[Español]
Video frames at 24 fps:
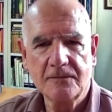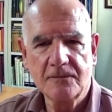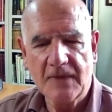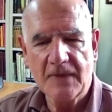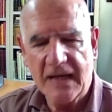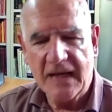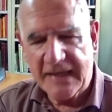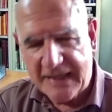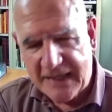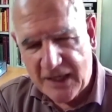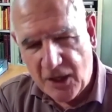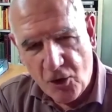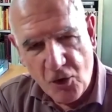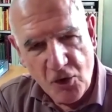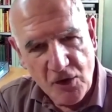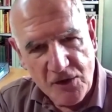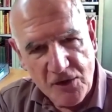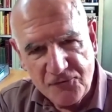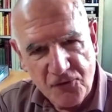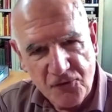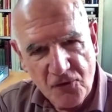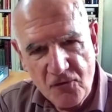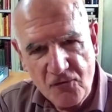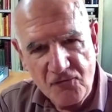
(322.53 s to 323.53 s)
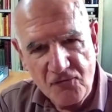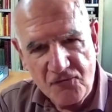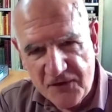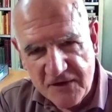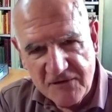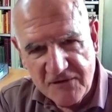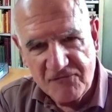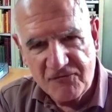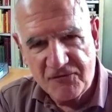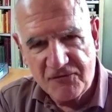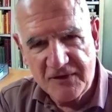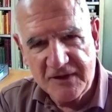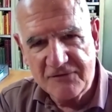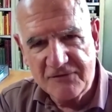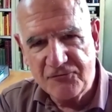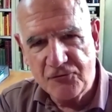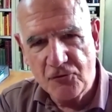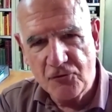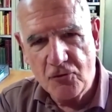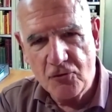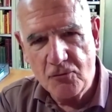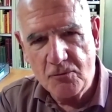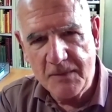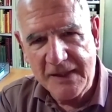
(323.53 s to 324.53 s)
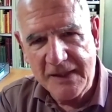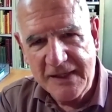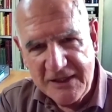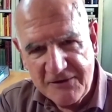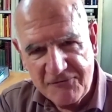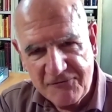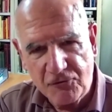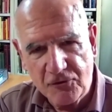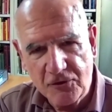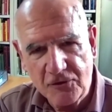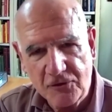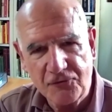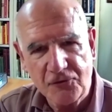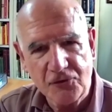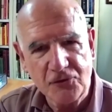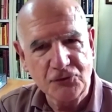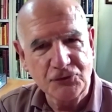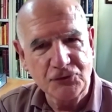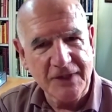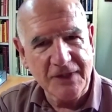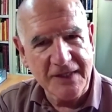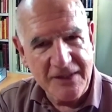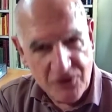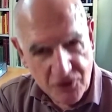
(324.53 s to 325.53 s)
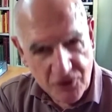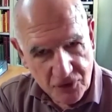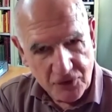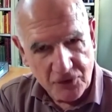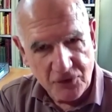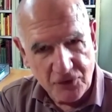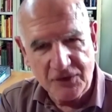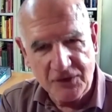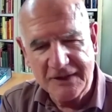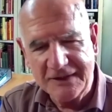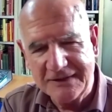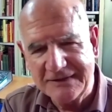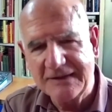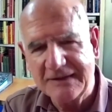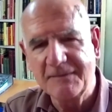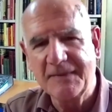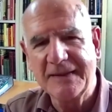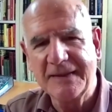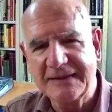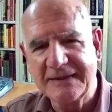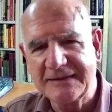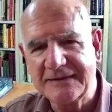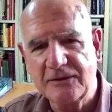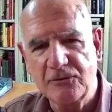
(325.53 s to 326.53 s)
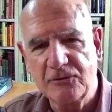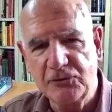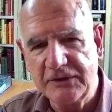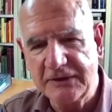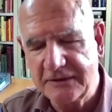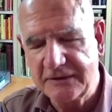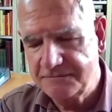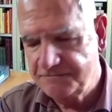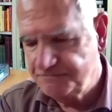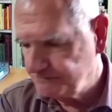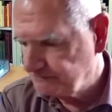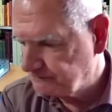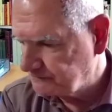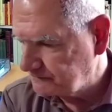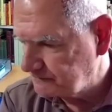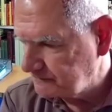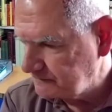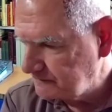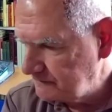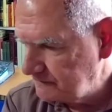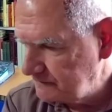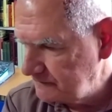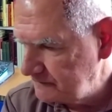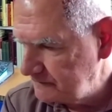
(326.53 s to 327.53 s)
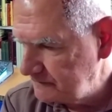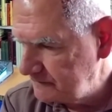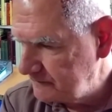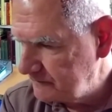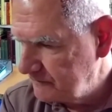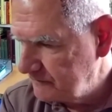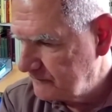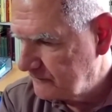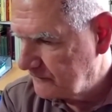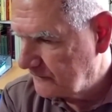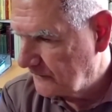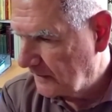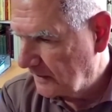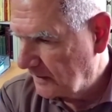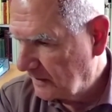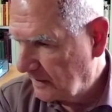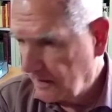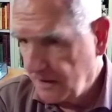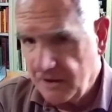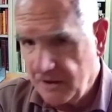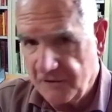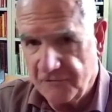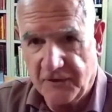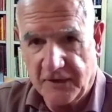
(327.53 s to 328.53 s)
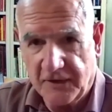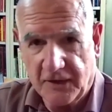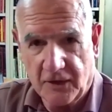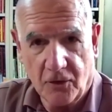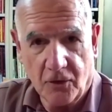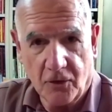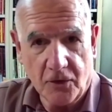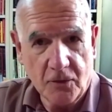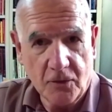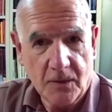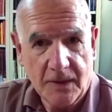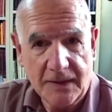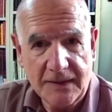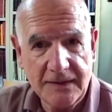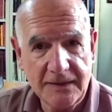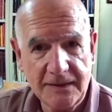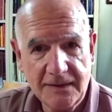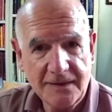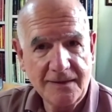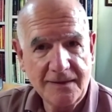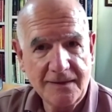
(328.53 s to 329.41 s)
Rajoy fue un finfle, fue un melifluo, fue un traidor con el tema de Cataluña, y Feijó igual.